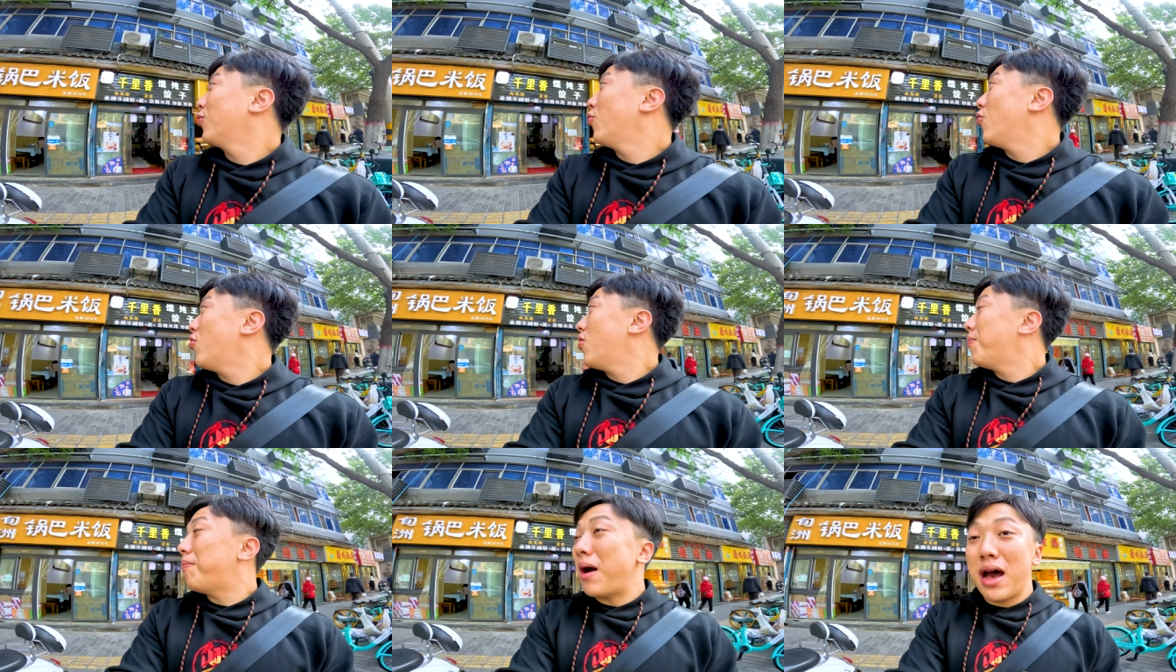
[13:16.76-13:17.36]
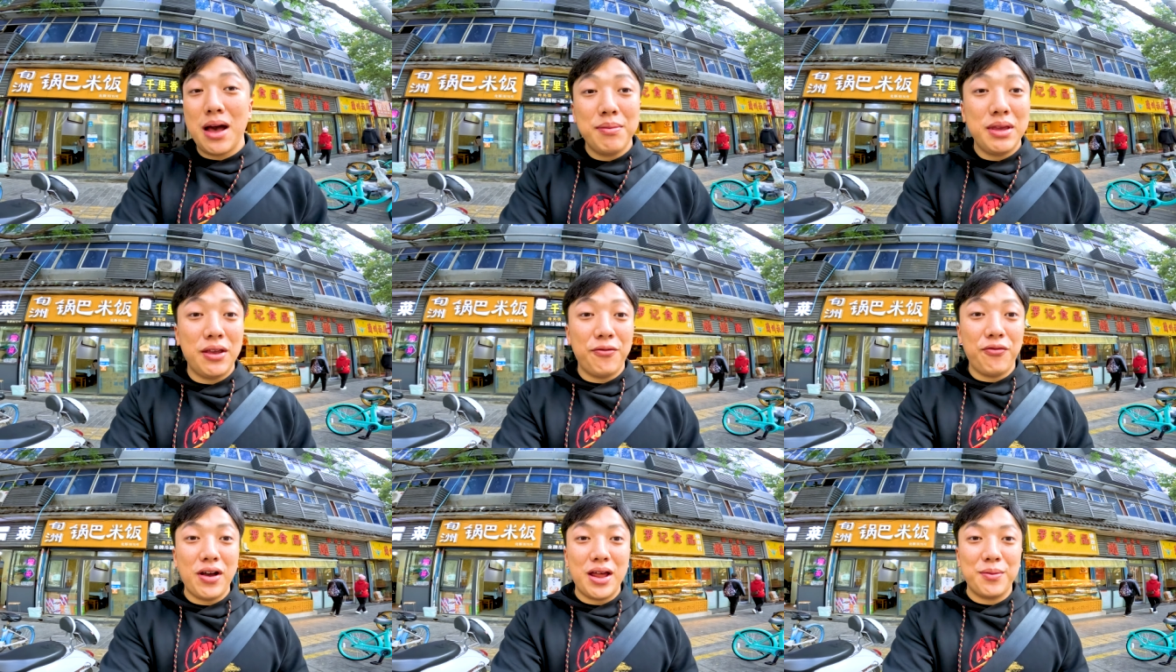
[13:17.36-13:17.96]
กลัวป๋าหมี่
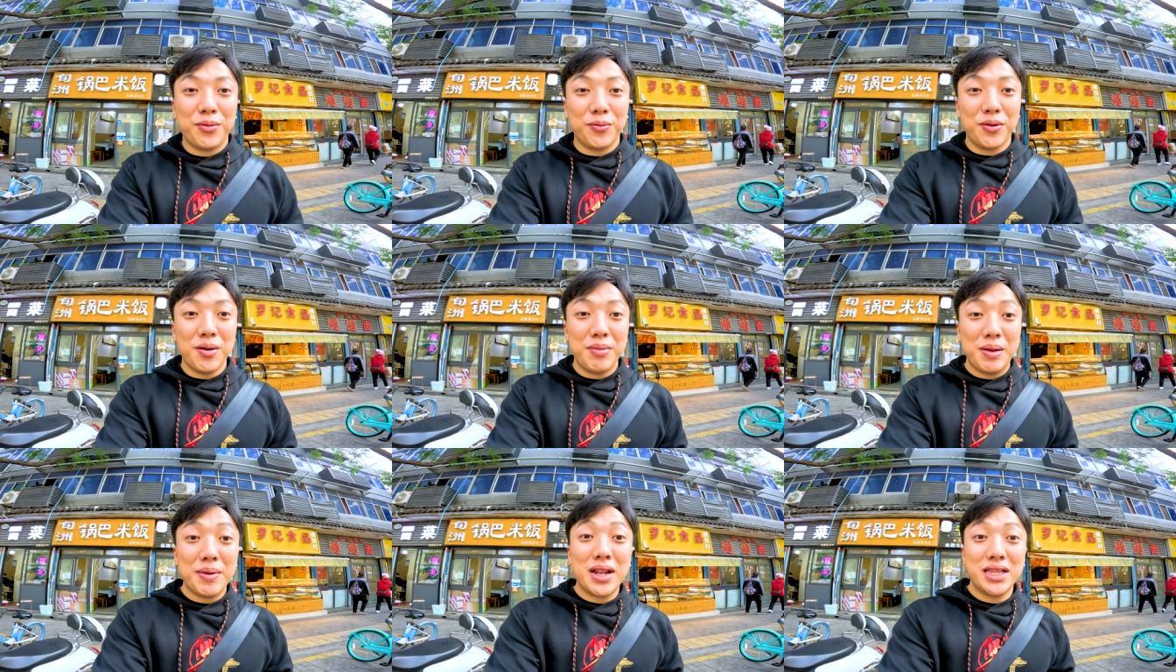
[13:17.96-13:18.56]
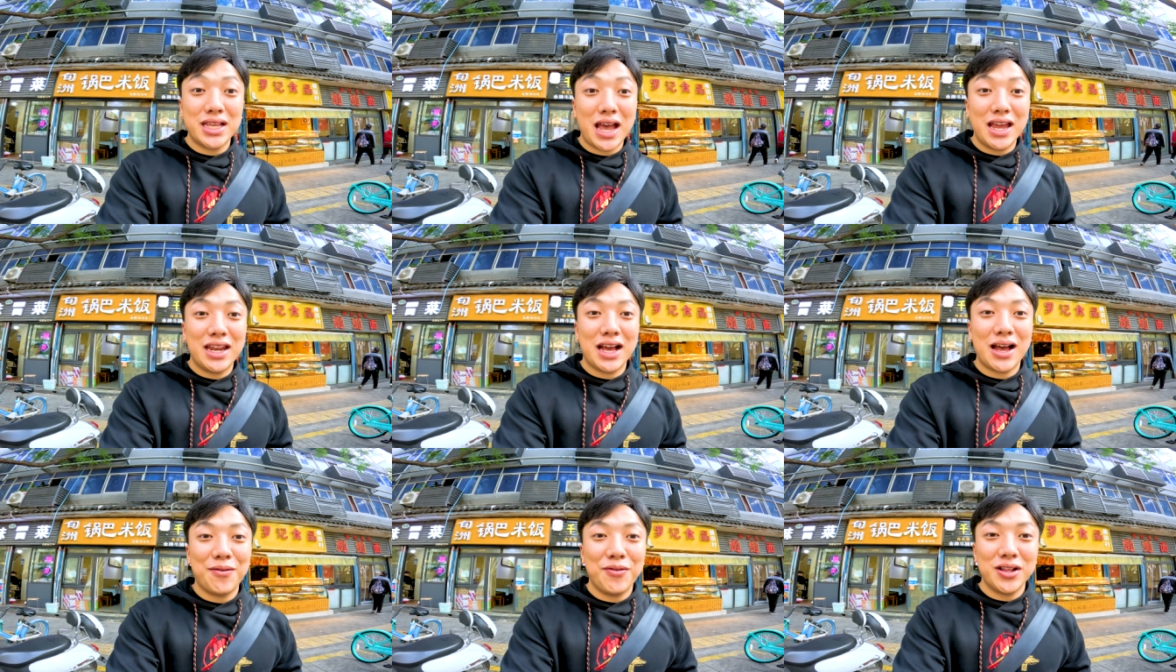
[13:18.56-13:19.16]
ฟันผมก็ไม่มั่นใจ
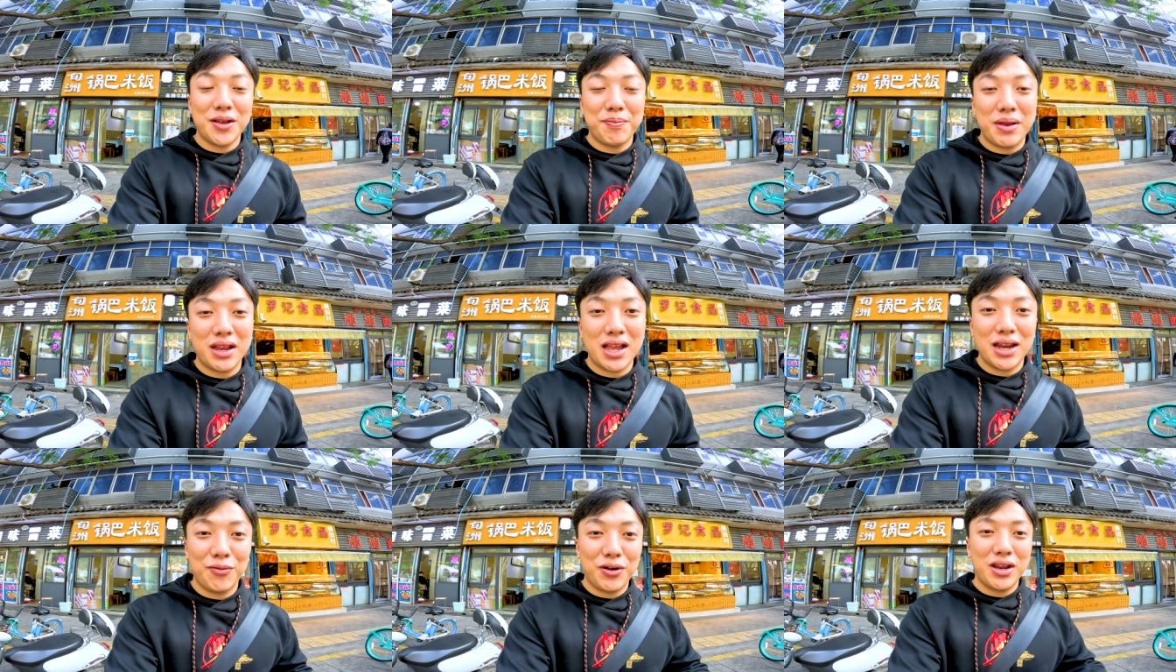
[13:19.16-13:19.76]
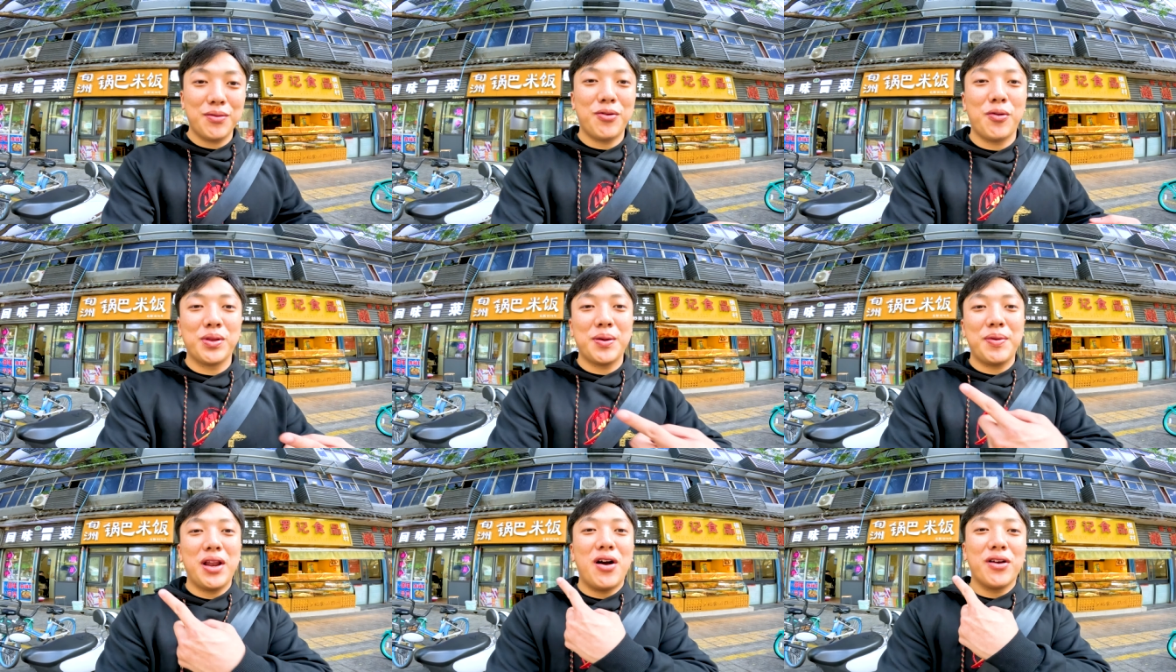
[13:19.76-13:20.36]
นะครับว่าจะเป็นไงเดี๋ยววันนี้ผม
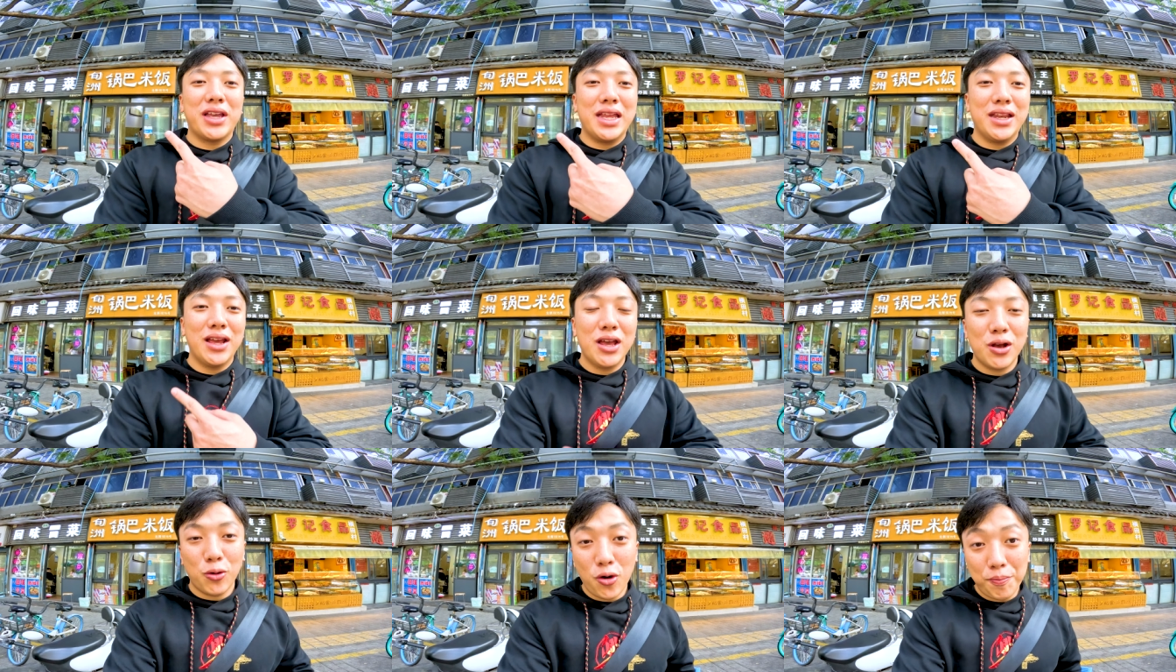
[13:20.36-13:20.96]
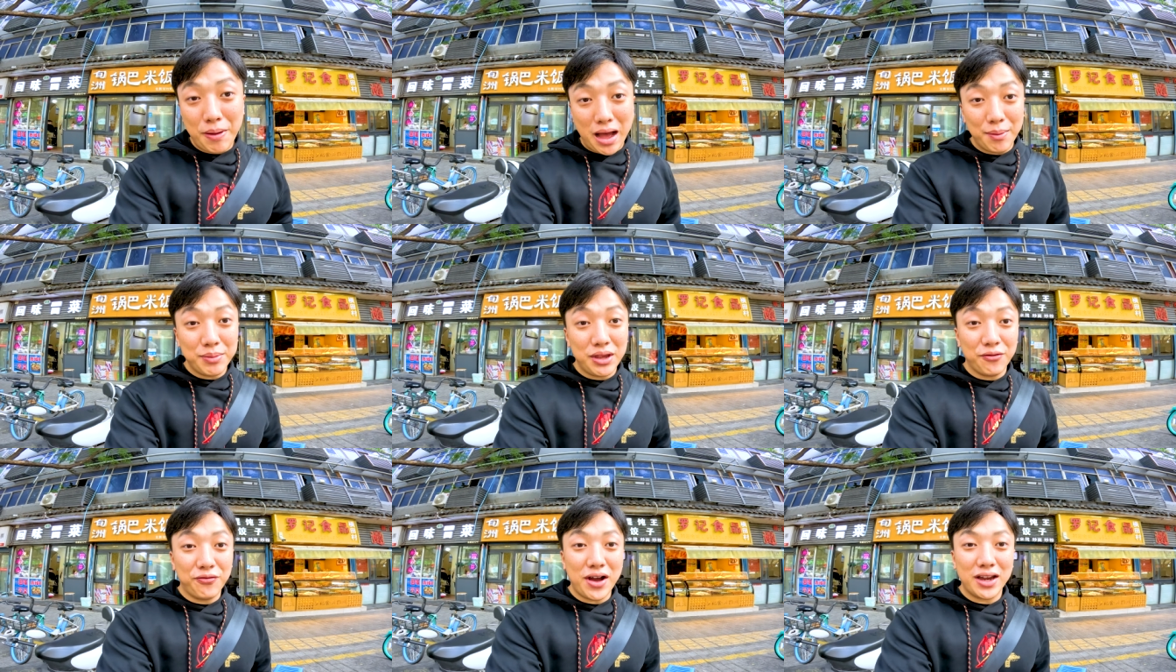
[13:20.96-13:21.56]
จะไปลองกินกลัวป๋าห
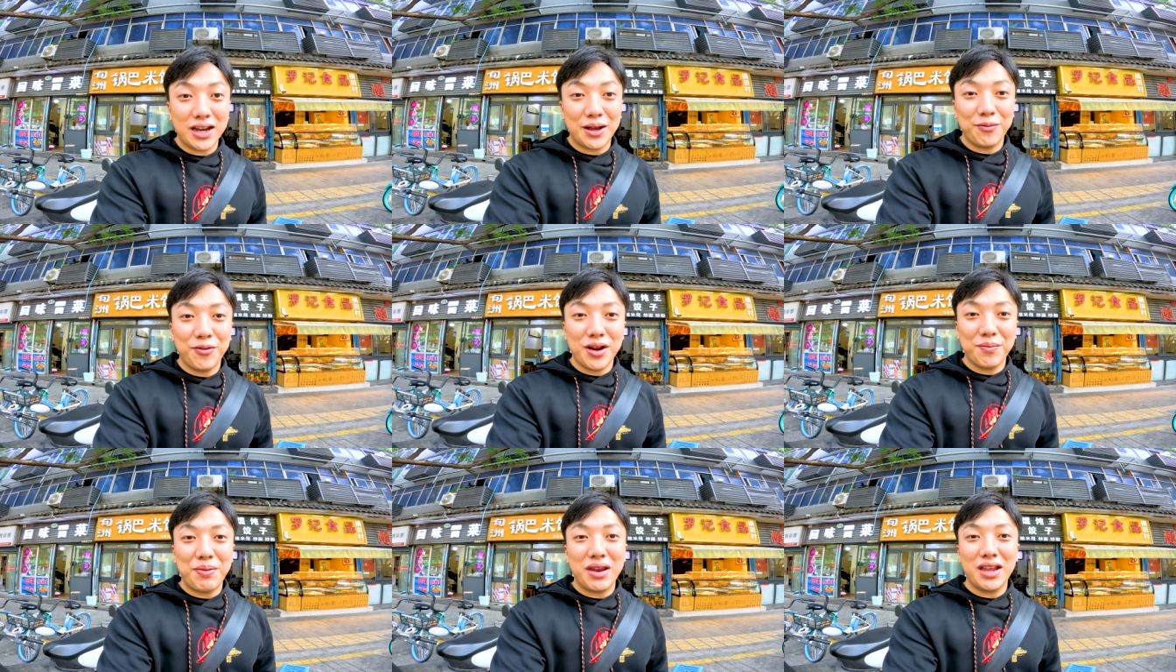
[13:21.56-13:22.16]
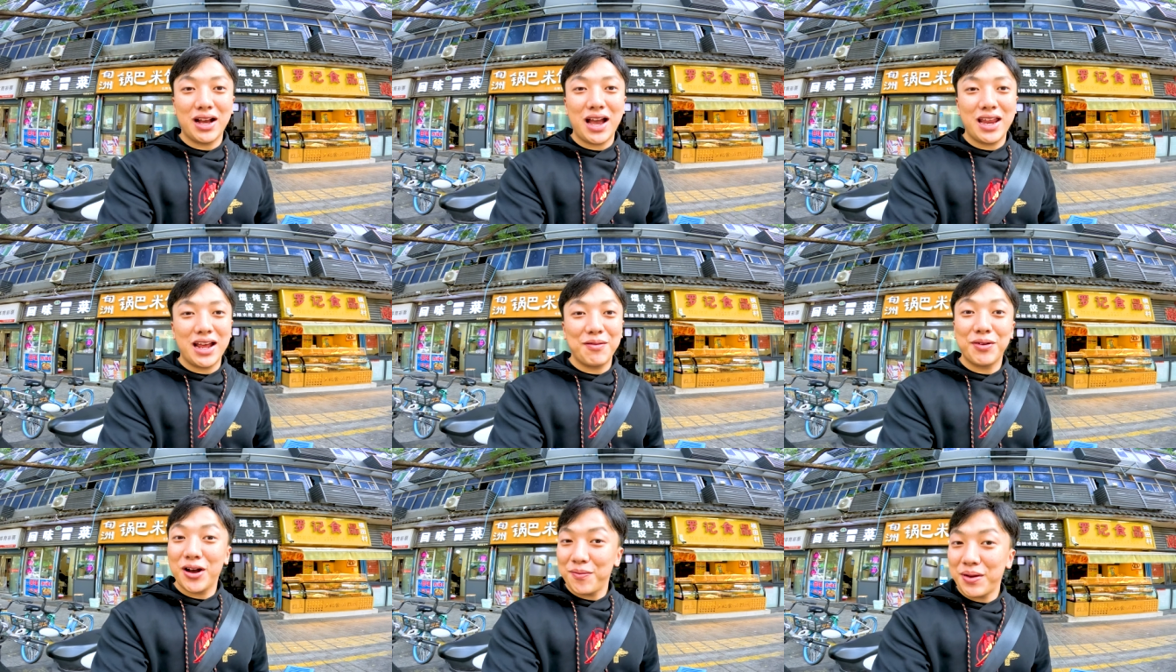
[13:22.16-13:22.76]
มี่ฟันนะครับว่าจะเป็นยังไงนะค
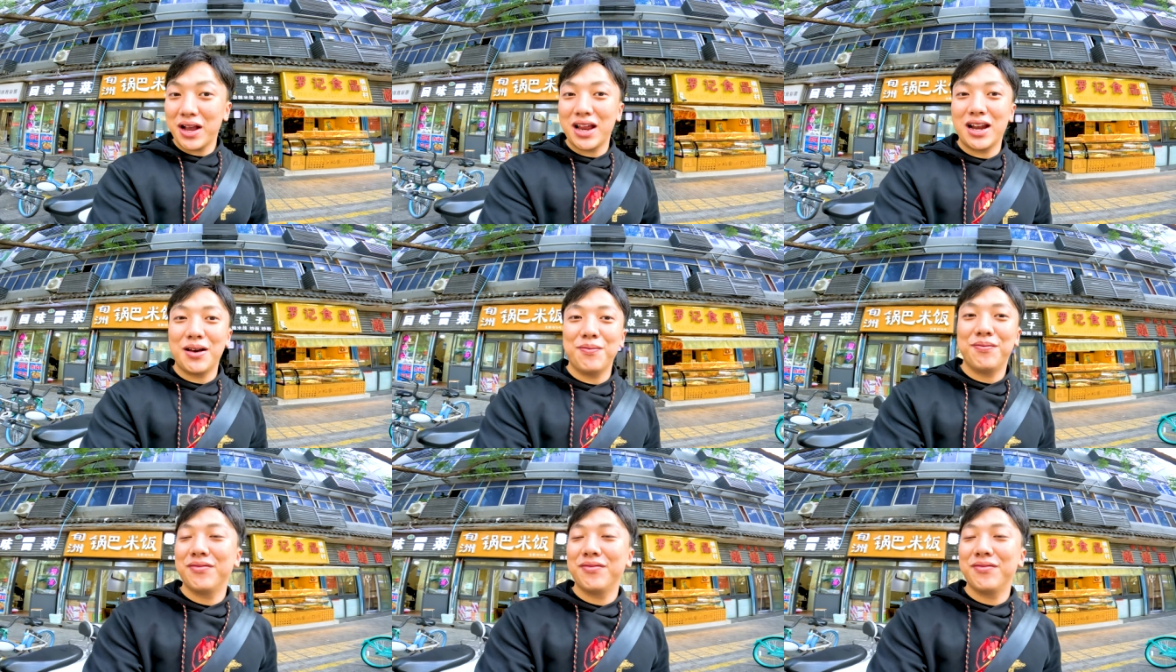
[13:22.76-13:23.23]
รับเดี๋ยวเข้าไปกันครับ